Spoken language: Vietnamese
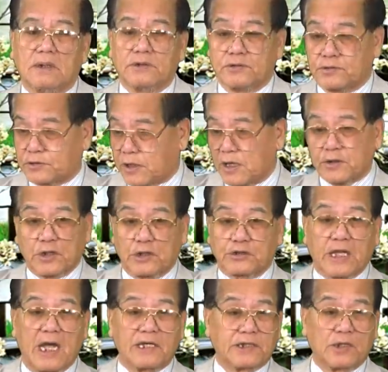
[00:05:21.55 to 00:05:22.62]
Trên thực
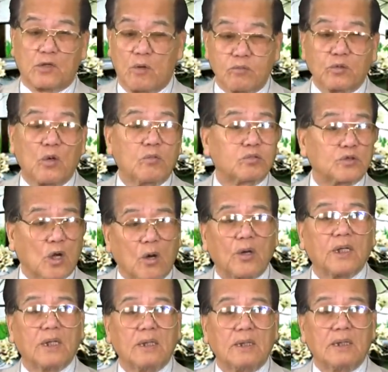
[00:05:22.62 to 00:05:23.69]
tế thì cũng đúng thôi.
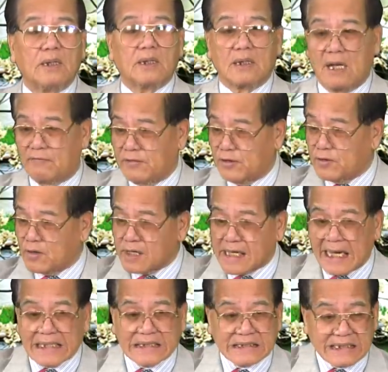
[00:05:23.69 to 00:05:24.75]
Là vì nó
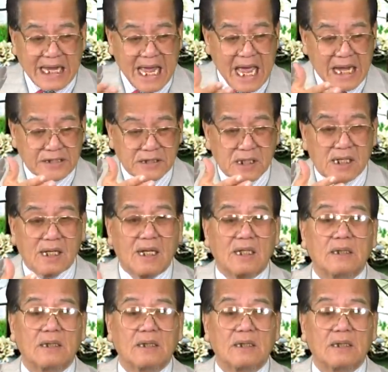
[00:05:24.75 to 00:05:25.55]
cách xa nước